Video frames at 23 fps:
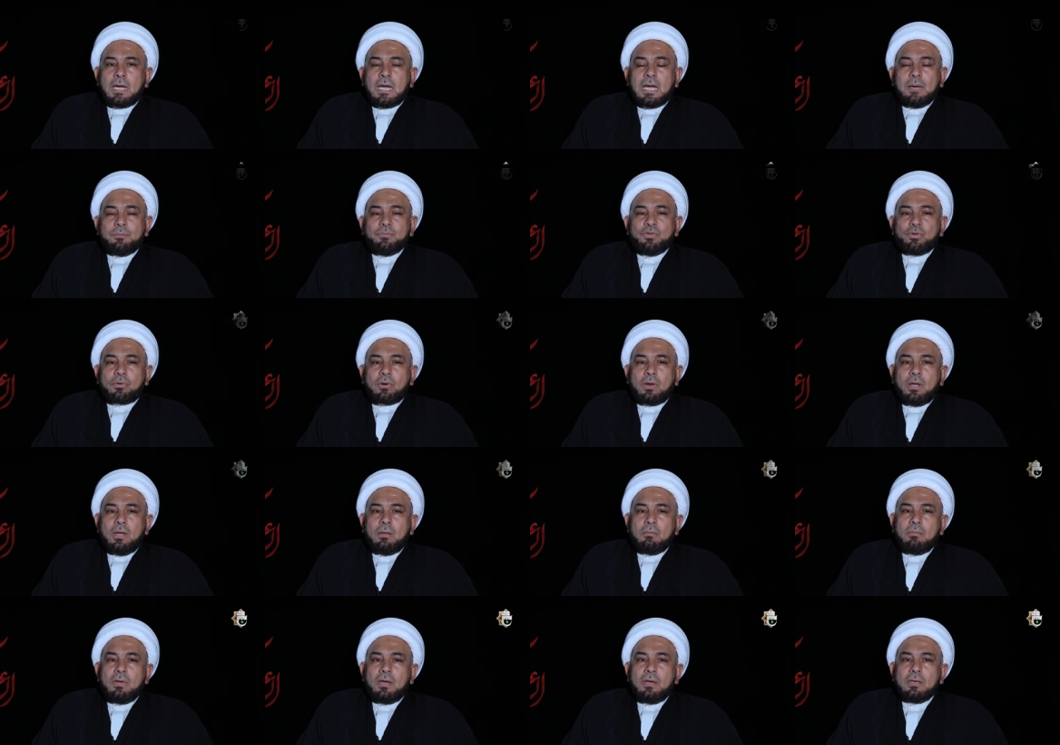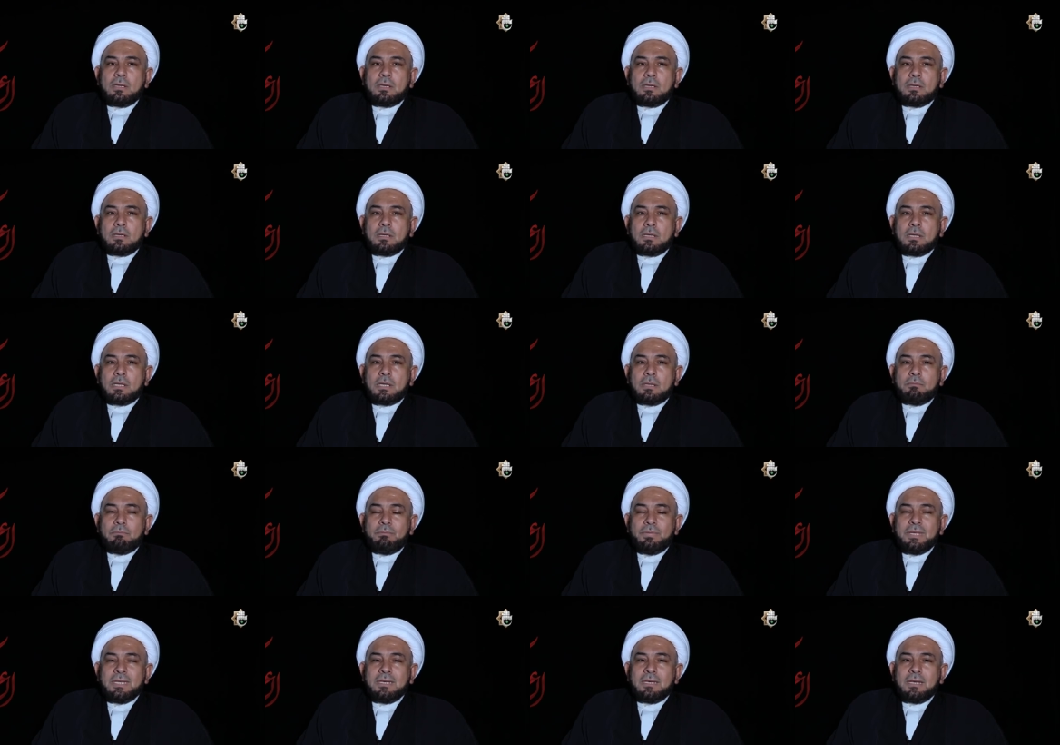عبد الرحمن
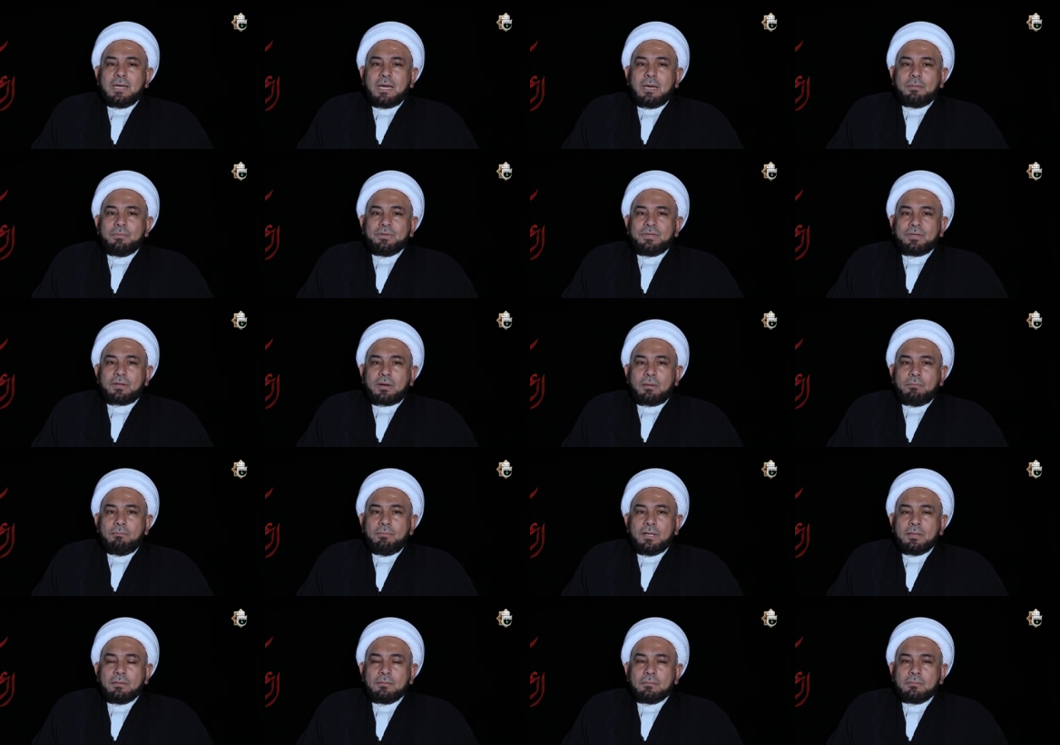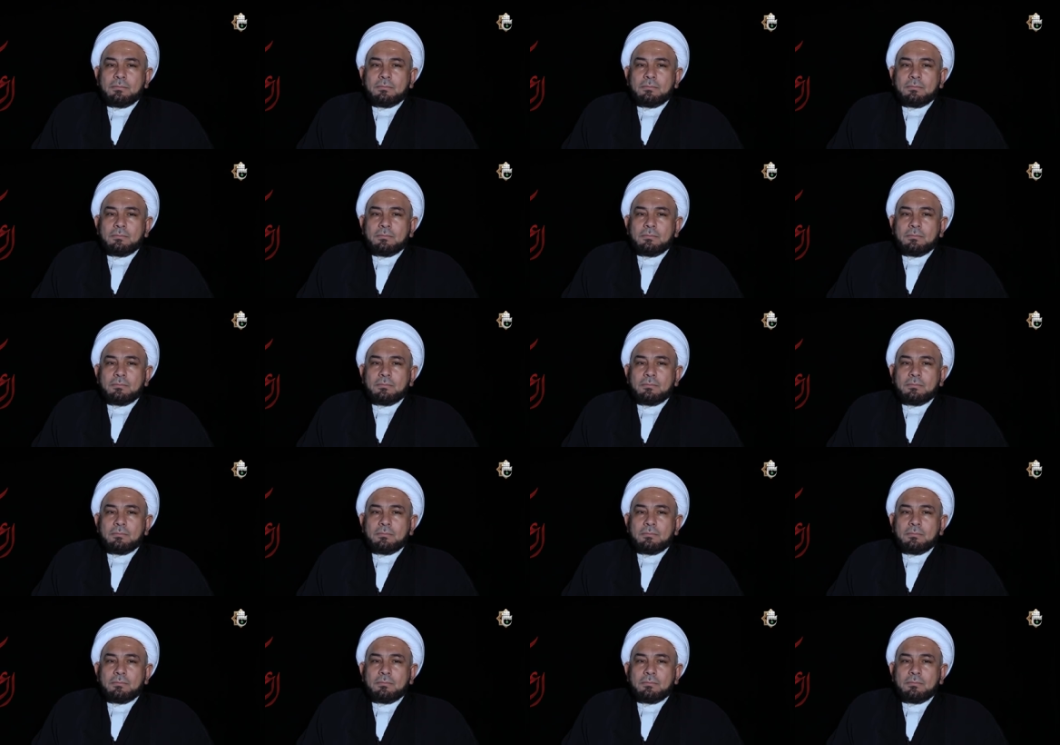بن عبد ربه